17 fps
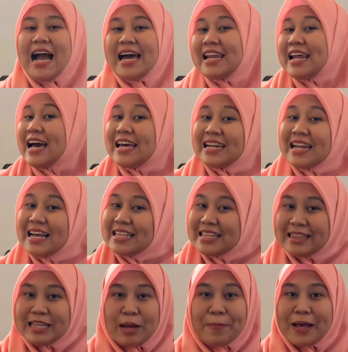Anak-anak
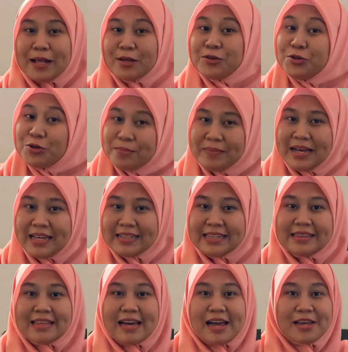setiap hari Jumat
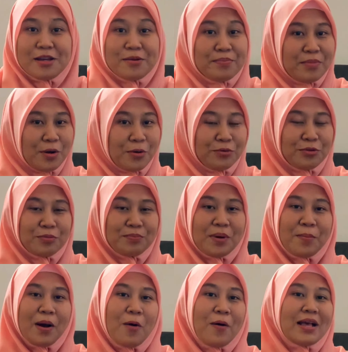kita himbau untuk
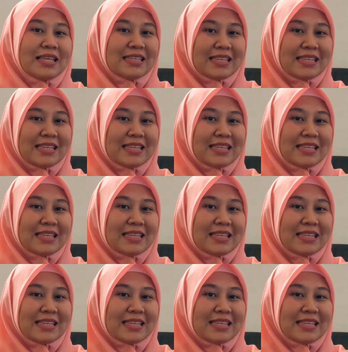membawa